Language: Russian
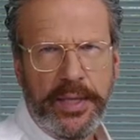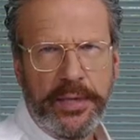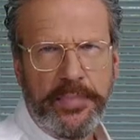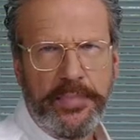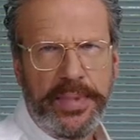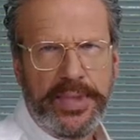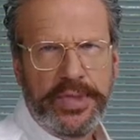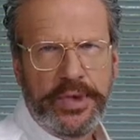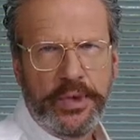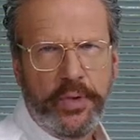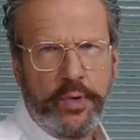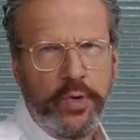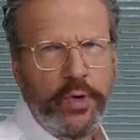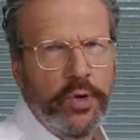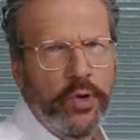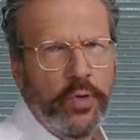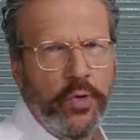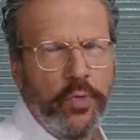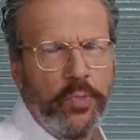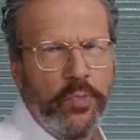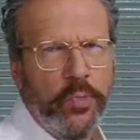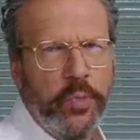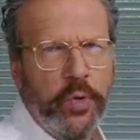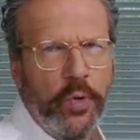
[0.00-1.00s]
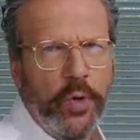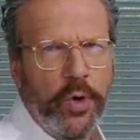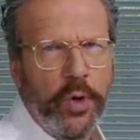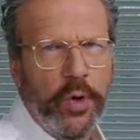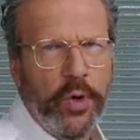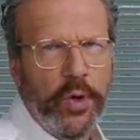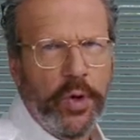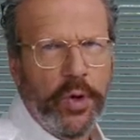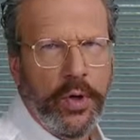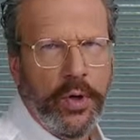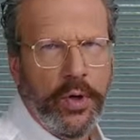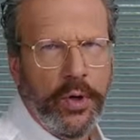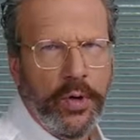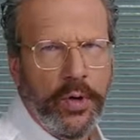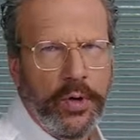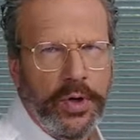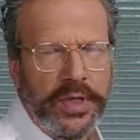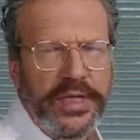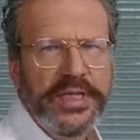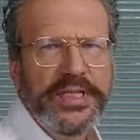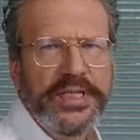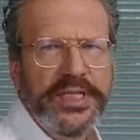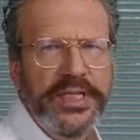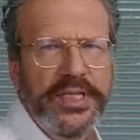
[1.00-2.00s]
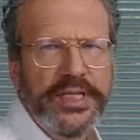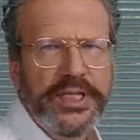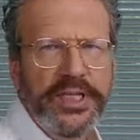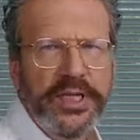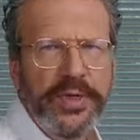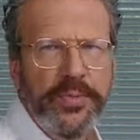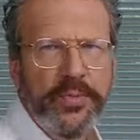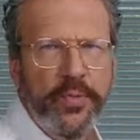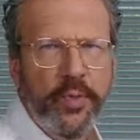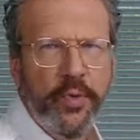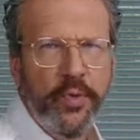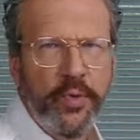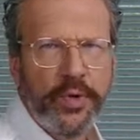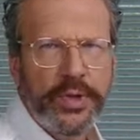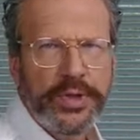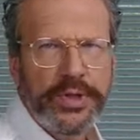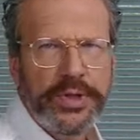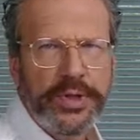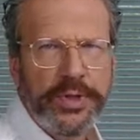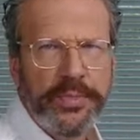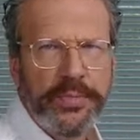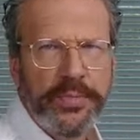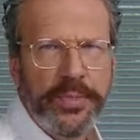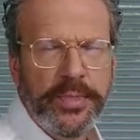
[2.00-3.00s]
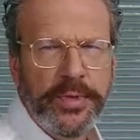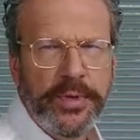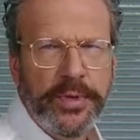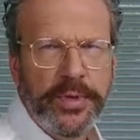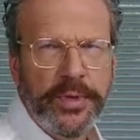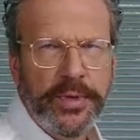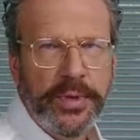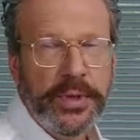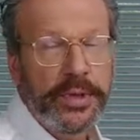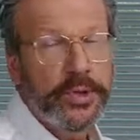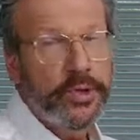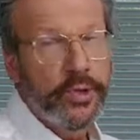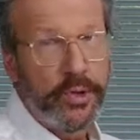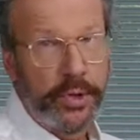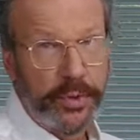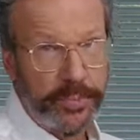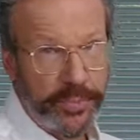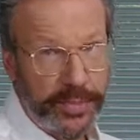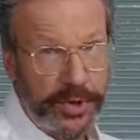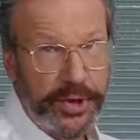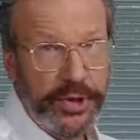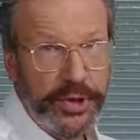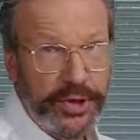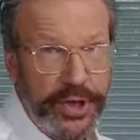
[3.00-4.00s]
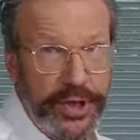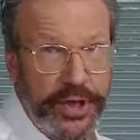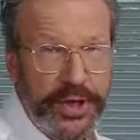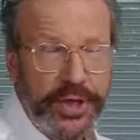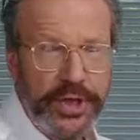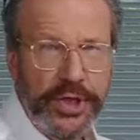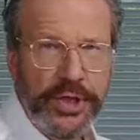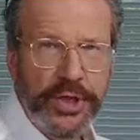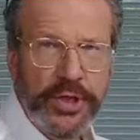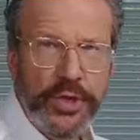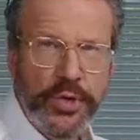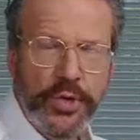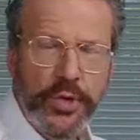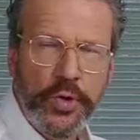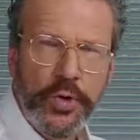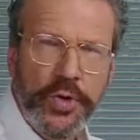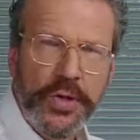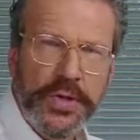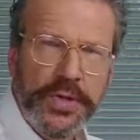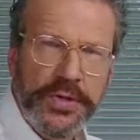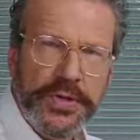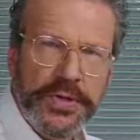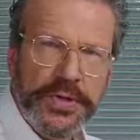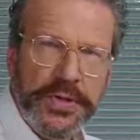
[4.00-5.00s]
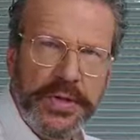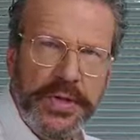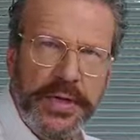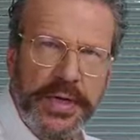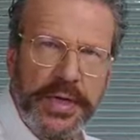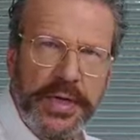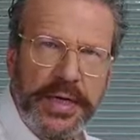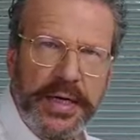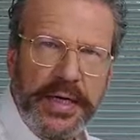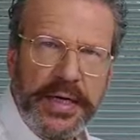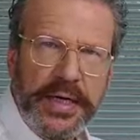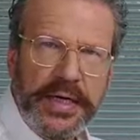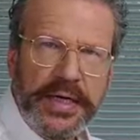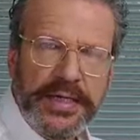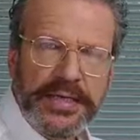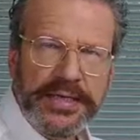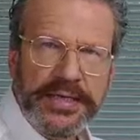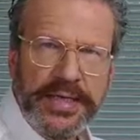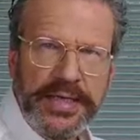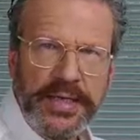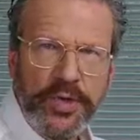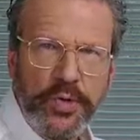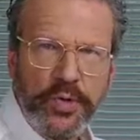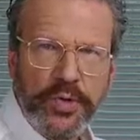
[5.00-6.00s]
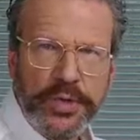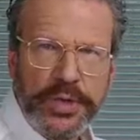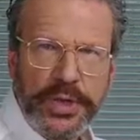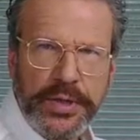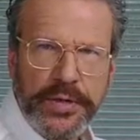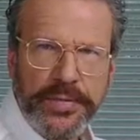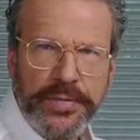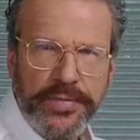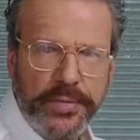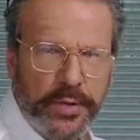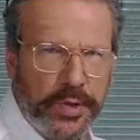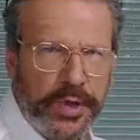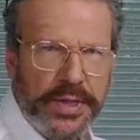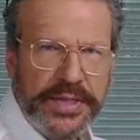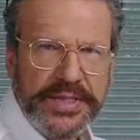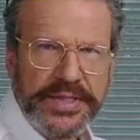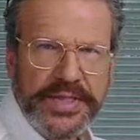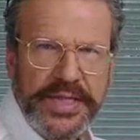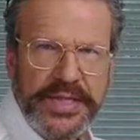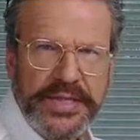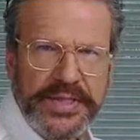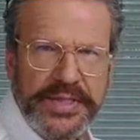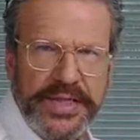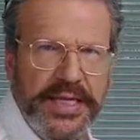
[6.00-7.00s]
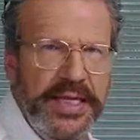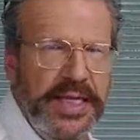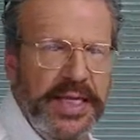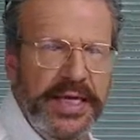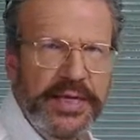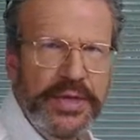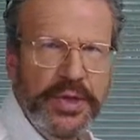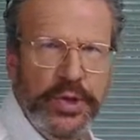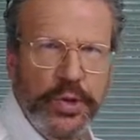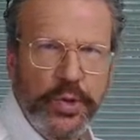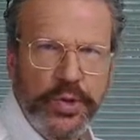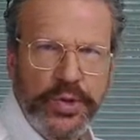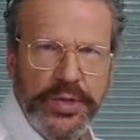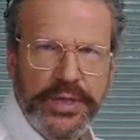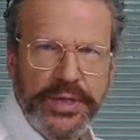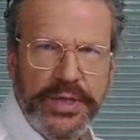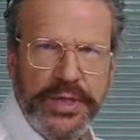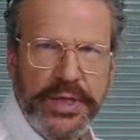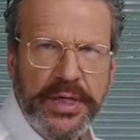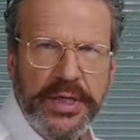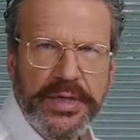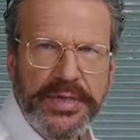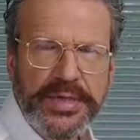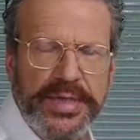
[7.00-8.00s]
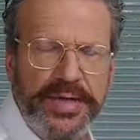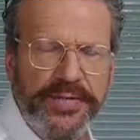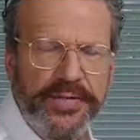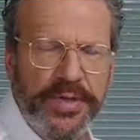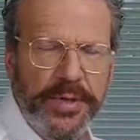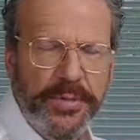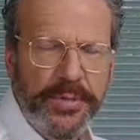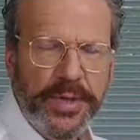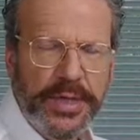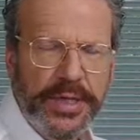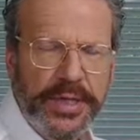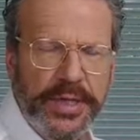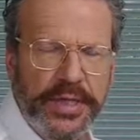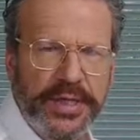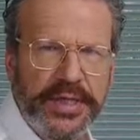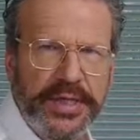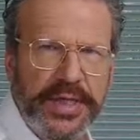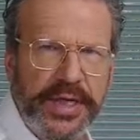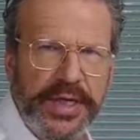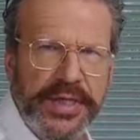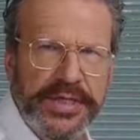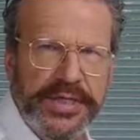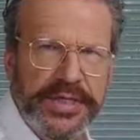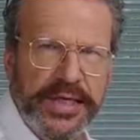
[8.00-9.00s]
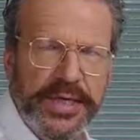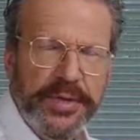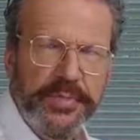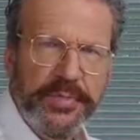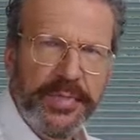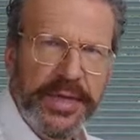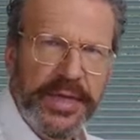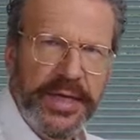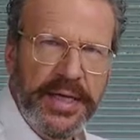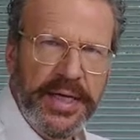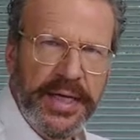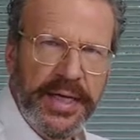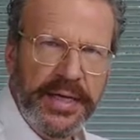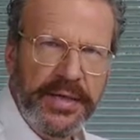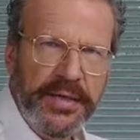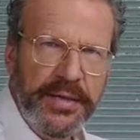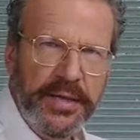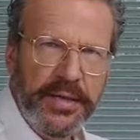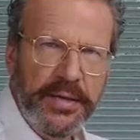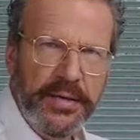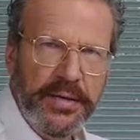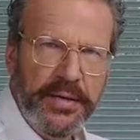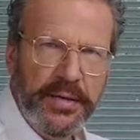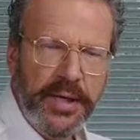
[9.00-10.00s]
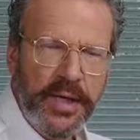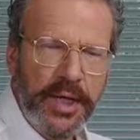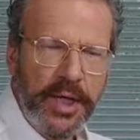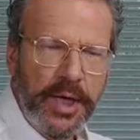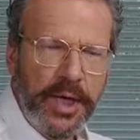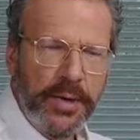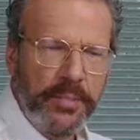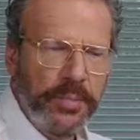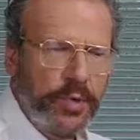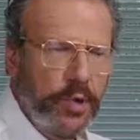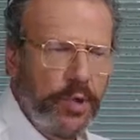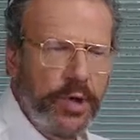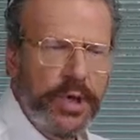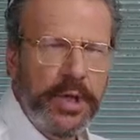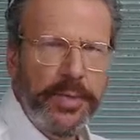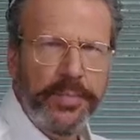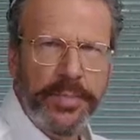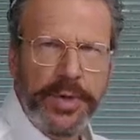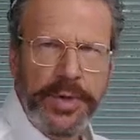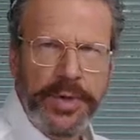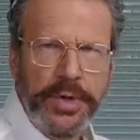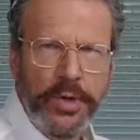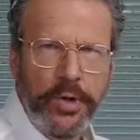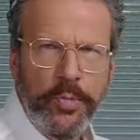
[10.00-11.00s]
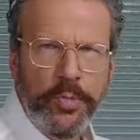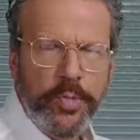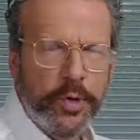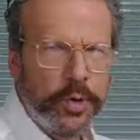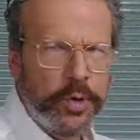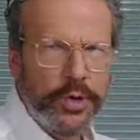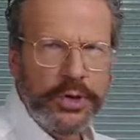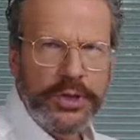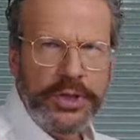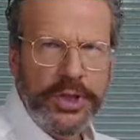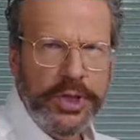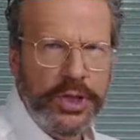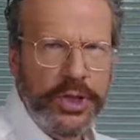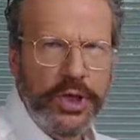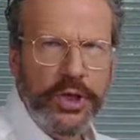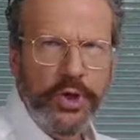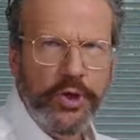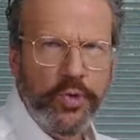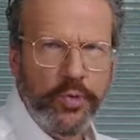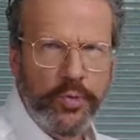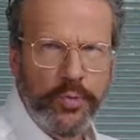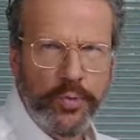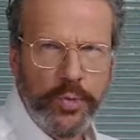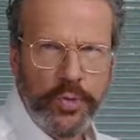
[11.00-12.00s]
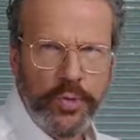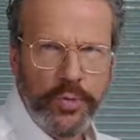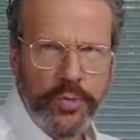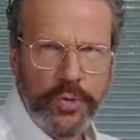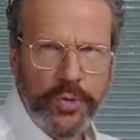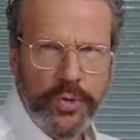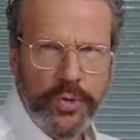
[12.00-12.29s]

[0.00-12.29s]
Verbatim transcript: Поскольку по э, российским ГОСТам которые пришли еще из союза флуоресценция не относится к основным характеристикам бриллианта, многие про нее просто не думают.